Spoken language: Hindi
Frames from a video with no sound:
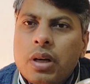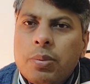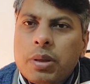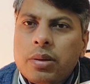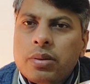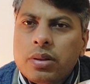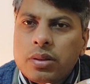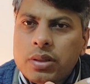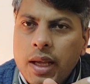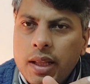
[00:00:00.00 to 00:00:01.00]
आपके
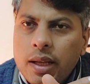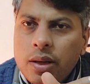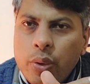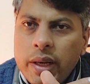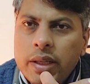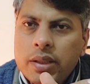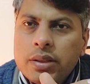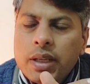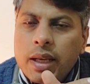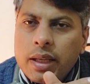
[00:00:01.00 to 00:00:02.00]
ज़्यादा ऑयली
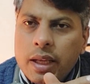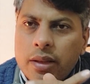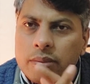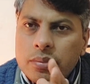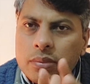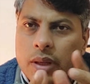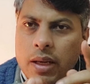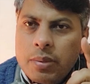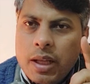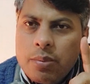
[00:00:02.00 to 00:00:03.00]
यानी कि
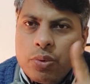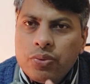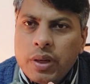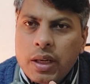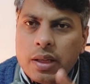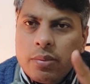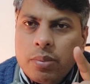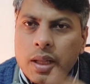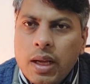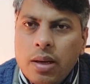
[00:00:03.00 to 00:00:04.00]
मैंने बताया मूंगफली
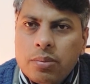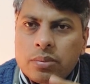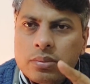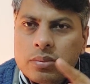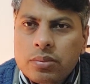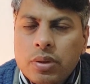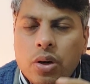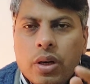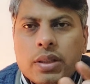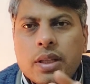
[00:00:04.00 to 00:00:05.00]
बादाम
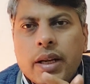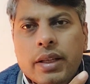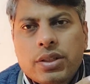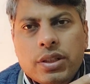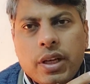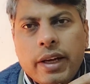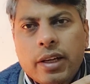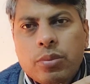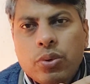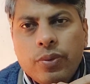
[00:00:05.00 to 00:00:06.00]
और इस तरह की चीज़ें
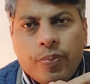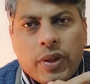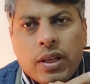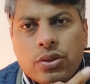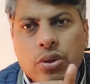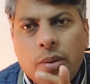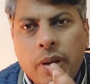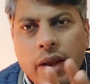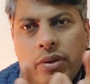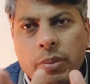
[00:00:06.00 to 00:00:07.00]
आइटम हो जो
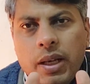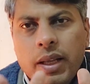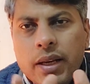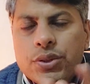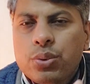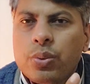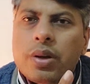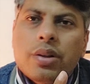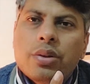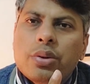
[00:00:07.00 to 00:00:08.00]
आप हैवी मील लेना शुरू
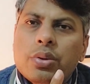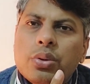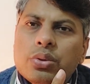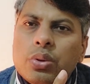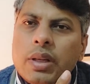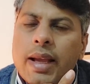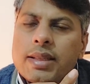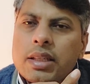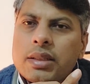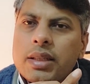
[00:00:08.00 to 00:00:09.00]
कर देते हो दोस्तों
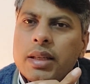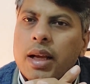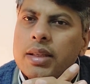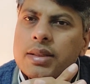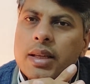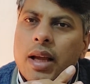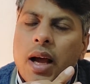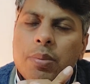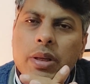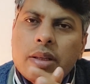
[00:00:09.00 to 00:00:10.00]
ऐसे से इससे
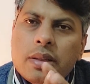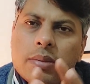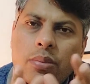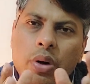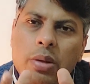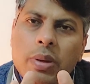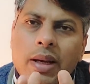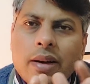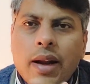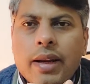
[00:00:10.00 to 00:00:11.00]
आपकी बॉडी में
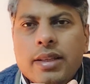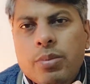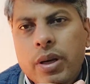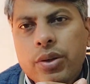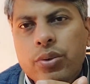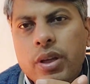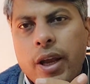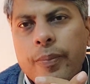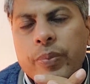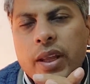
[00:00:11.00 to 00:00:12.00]
अगर ड्राइनेस बनी हुई
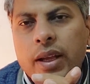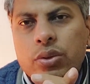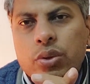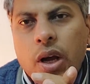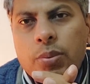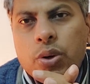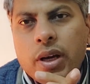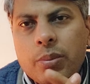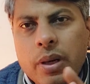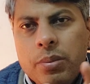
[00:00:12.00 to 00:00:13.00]
है तो आपको
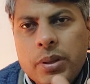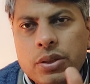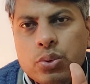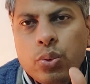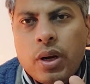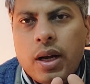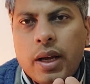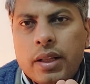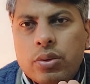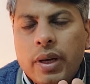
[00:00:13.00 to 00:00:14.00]
अगर मल भी सूख
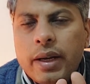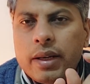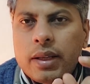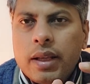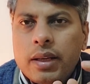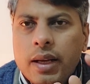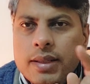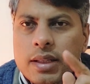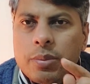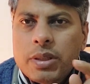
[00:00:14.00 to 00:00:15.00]
रहा है तो लेटिन के
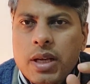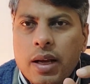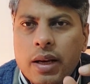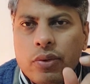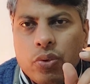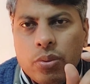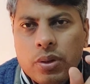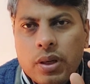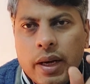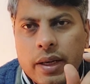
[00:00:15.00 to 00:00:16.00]
रास्ते में जा कर के वो
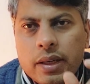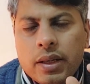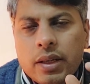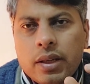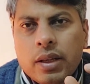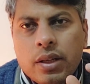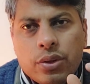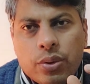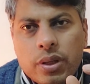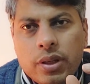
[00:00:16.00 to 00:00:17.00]
लेटिन
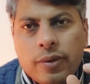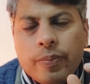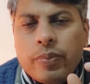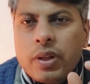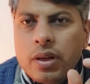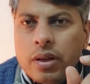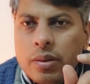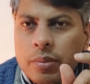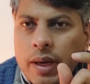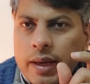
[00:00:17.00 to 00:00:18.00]
क्योंकि
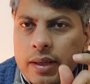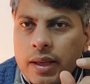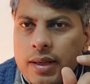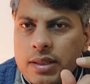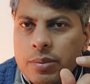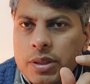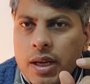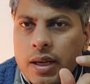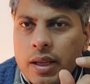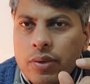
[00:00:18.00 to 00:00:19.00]
लेटरिन के रास्ते में
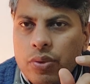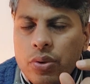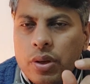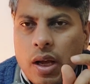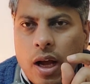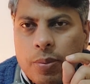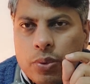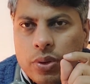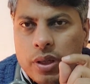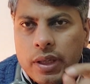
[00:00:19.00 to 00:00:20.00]
जा करके वो
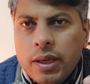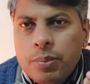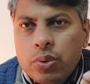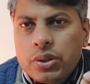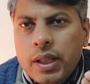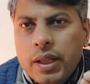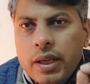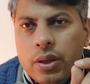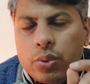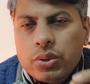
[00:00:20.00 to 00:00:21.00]
आपको टीयर पहुंचा
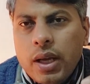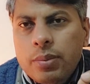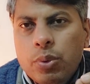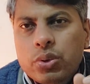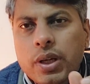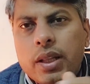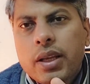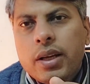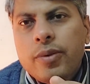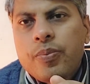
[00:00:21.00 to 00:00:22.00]
देगा नुकसान पहुंचा
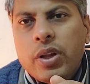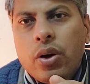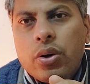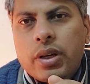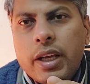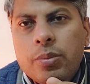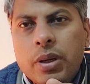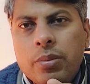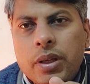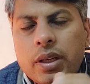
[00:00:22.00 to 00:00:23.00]
देगा और कहीं
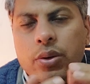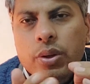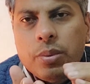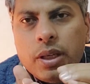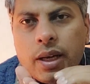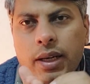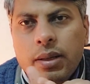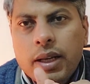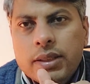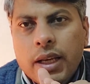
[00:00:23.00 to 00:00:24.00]
पर भी कोई भी
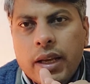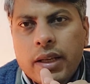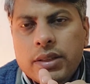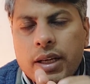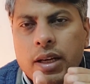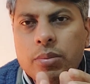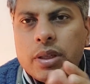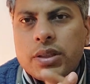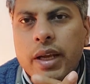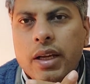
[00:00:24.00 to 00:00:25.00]
कट लग जाएगा जख्म
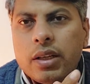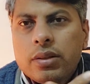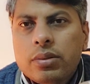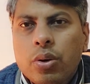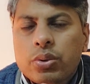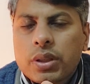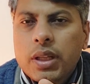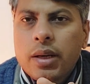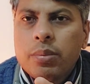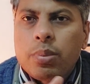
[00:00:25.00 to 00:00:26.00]
बन जाएगा हो
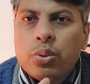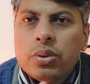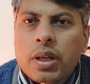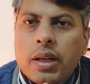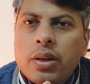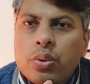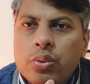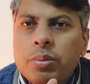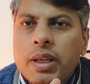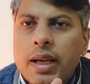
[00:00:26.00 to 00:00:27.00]
सकता है बूंद करके
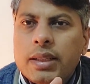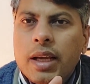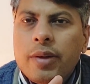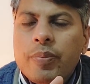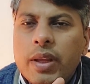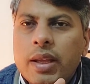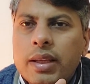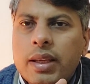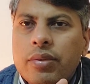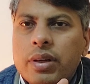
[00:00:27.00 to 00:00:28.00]
खून भी आ जाए
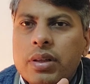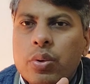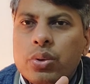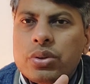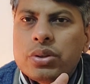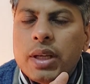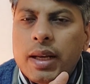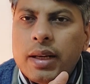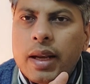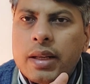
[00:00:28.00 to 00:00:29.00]
या फिर रोज़
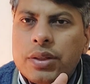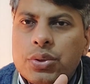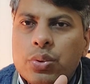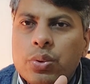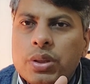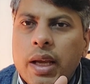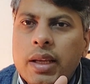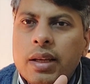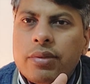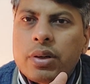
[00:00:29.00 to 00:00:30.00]
जलन रहनी शुरू हो
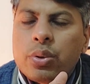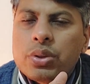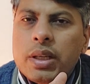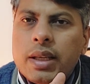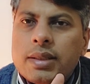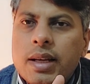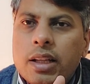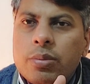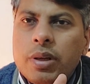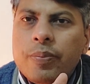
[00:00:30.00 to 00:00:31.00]
जाए या फिर खुजली के
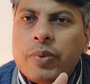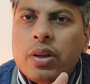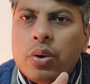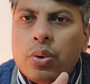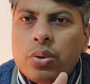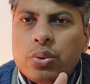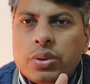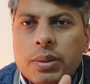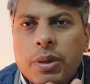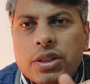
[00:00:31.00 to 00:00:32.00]
साथ में और
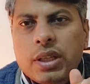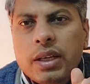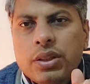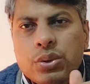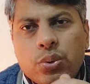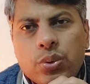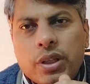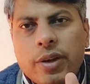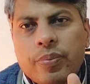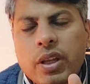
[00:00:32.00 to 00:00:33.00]
दूसरी परेशानियाँ शुरू हो
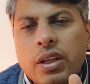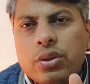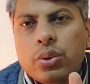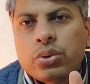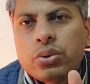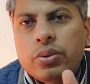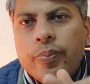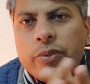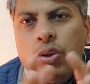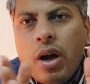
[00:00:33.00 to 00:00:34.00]
जाए दोस्तों
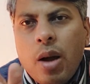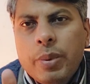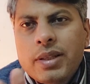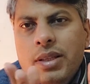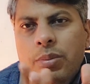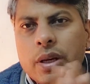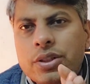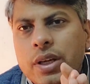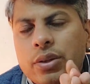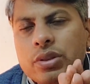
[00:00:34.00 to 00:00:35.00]
तो आप इन सब
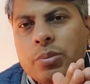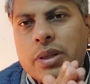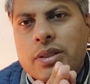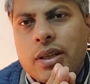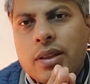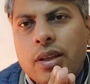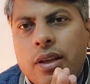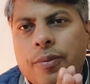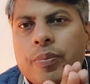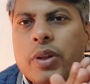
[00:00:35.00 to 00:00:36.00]
परेशानियों से बच सकते
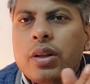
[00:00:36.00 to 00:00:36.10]
हैं